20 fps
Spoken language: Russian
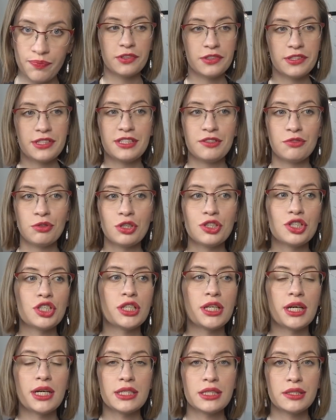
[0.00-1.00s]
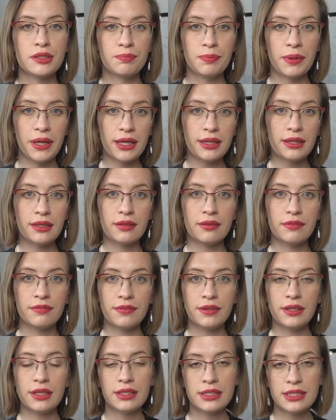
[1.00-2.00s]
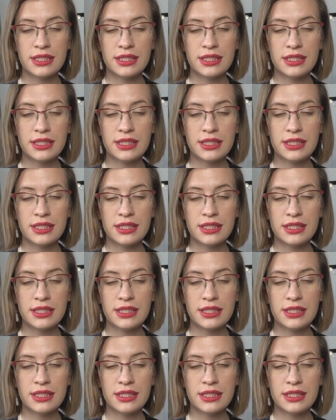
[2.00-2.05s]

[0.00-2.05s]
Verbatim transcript: С чего начинается? начинается плата, вы